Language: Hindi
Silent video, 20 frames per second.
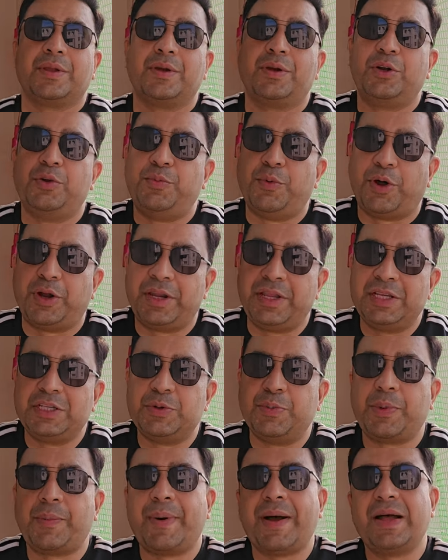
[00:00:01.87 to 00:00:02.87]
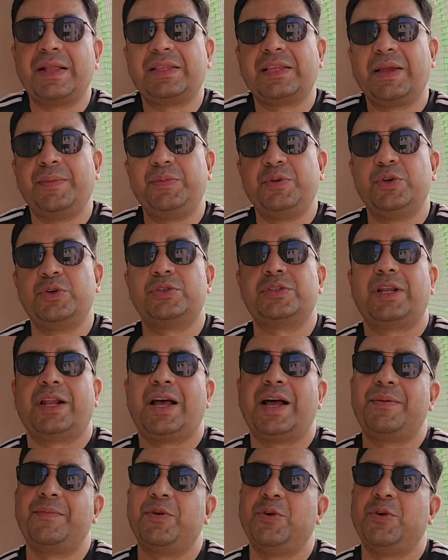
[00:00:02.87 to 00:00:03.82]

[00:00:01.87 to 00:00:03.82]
गुड मॉर्निंग सुप्रभात केमचो सलाम